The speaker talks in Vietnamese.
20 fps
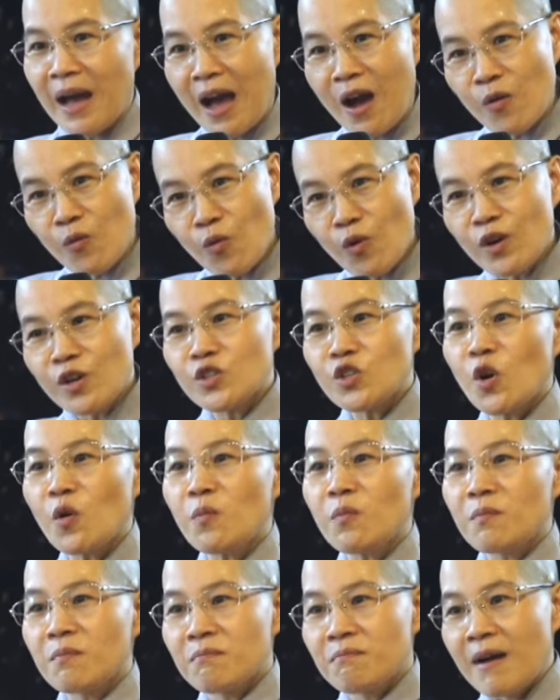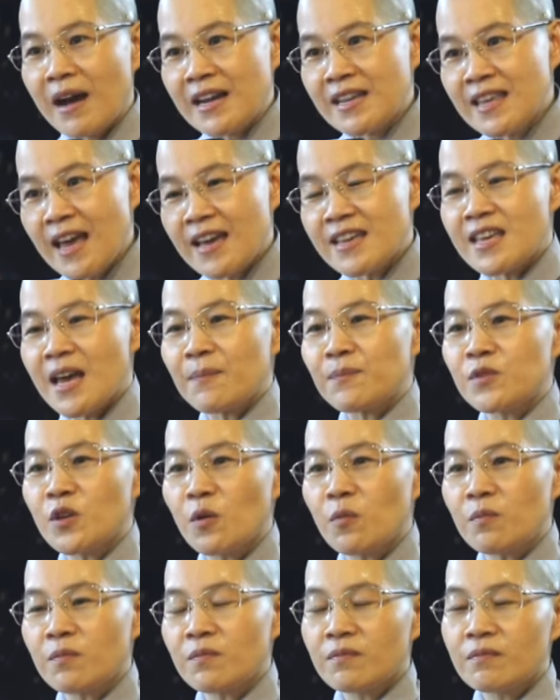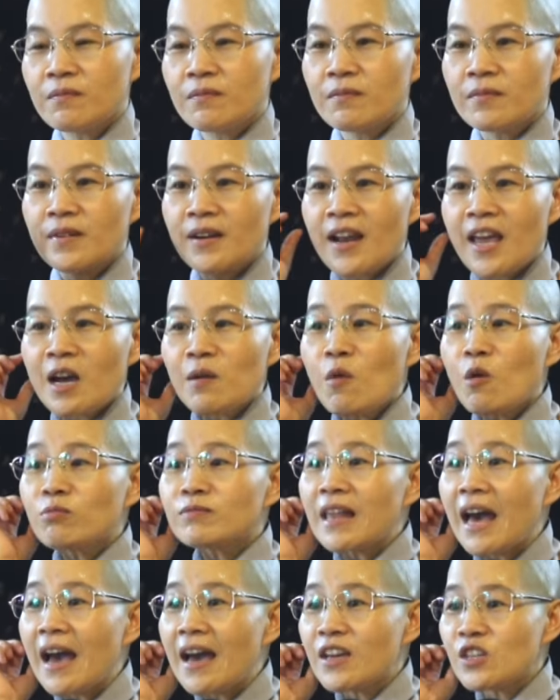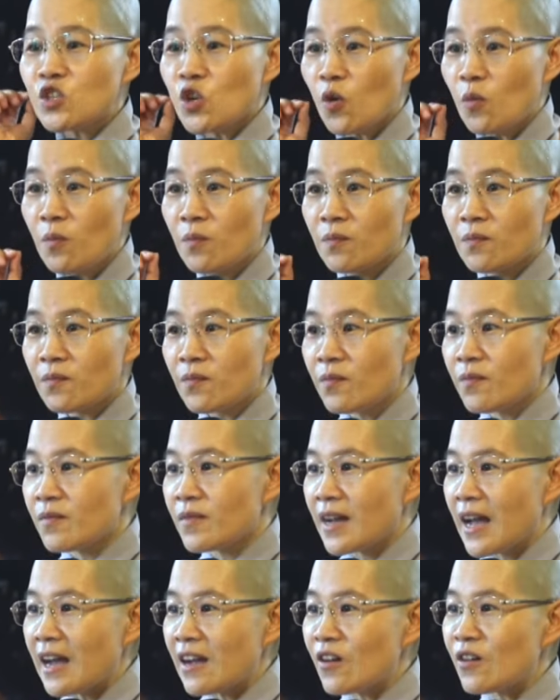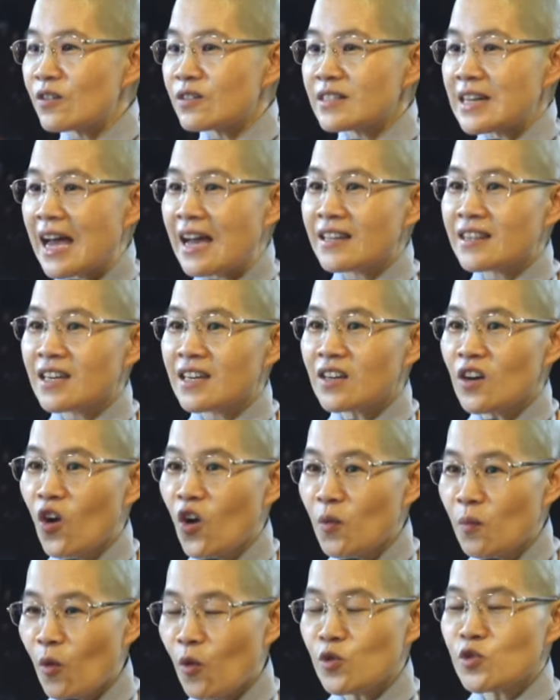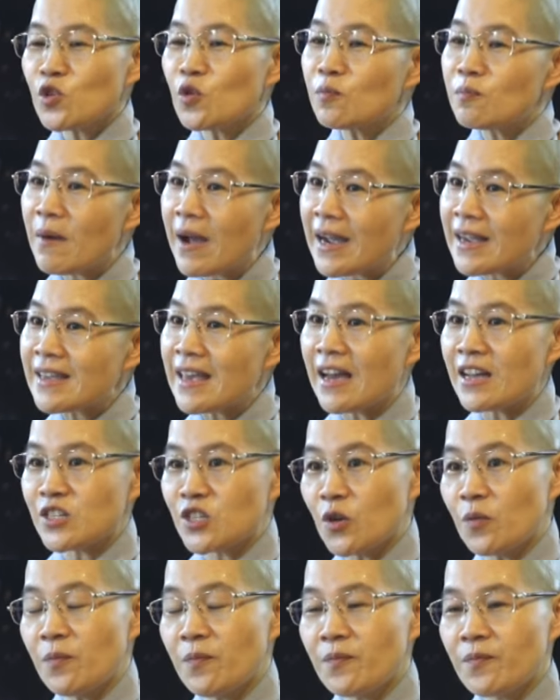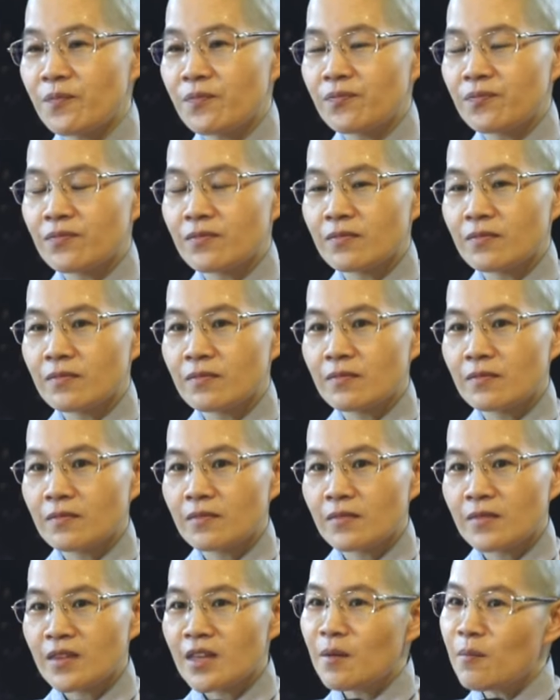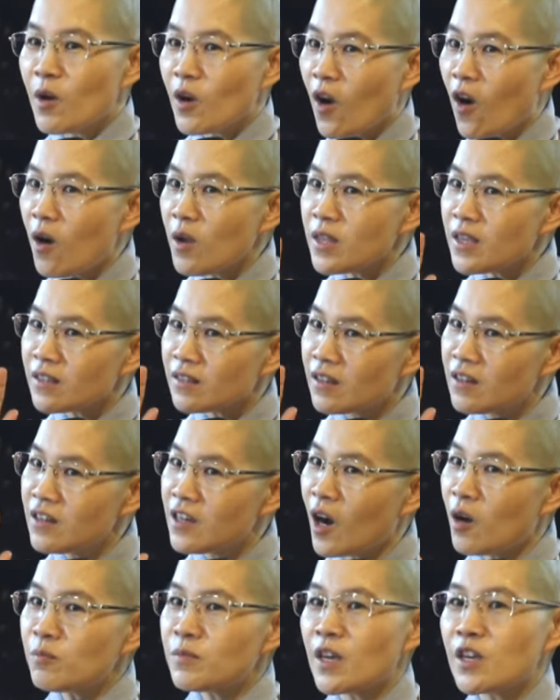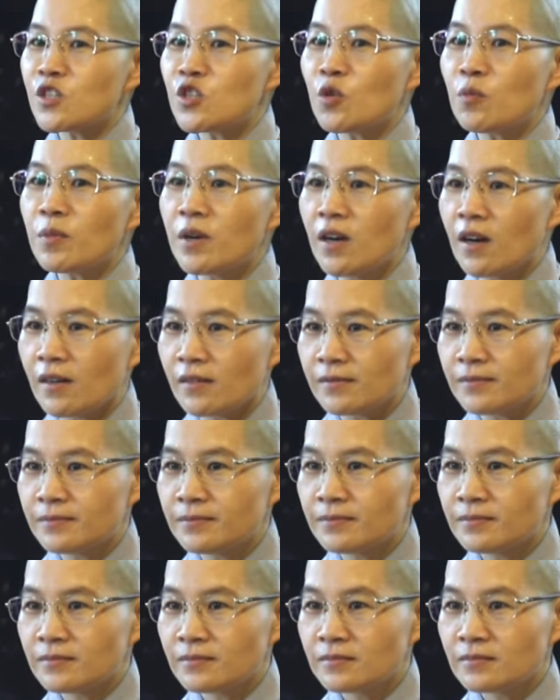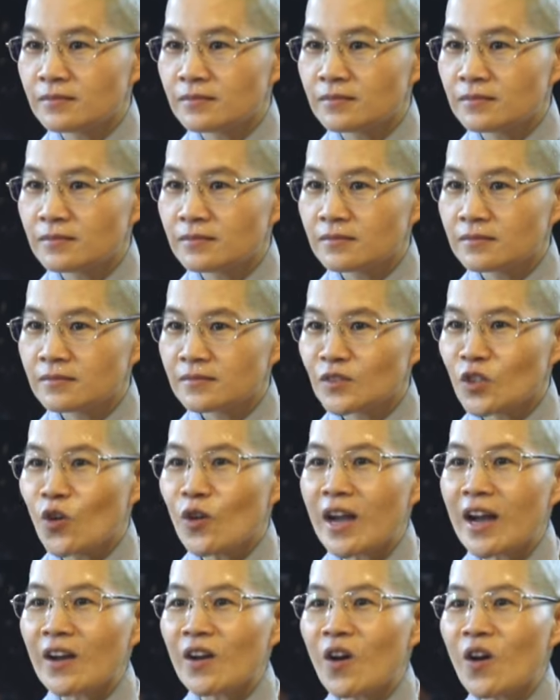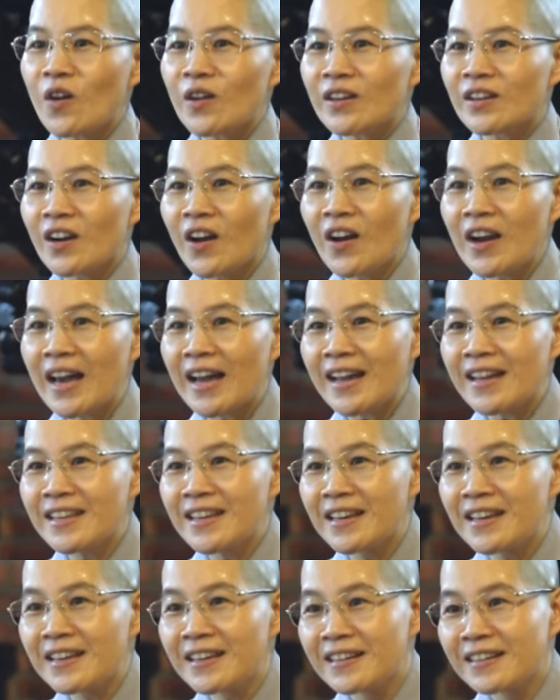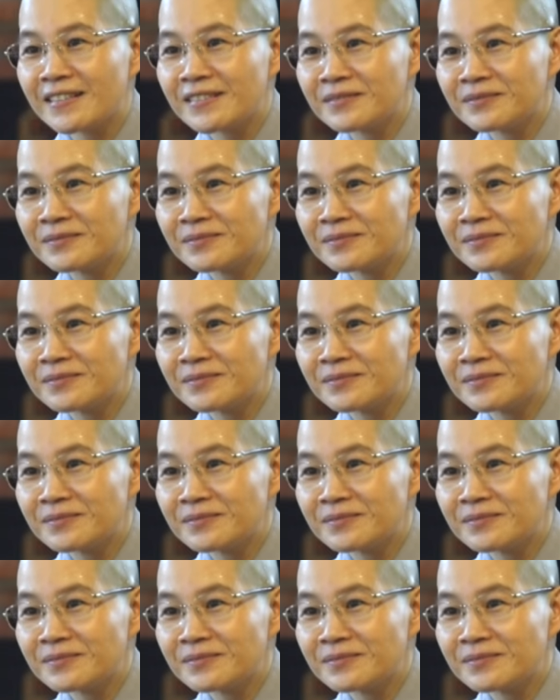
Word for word: mà áo quần chung mang giày dép chung đeo bông tai chung các con trai thì đội mũ chung mang giày chung nhưng mà có những thứ không thể chung được đối các con đó là cái gì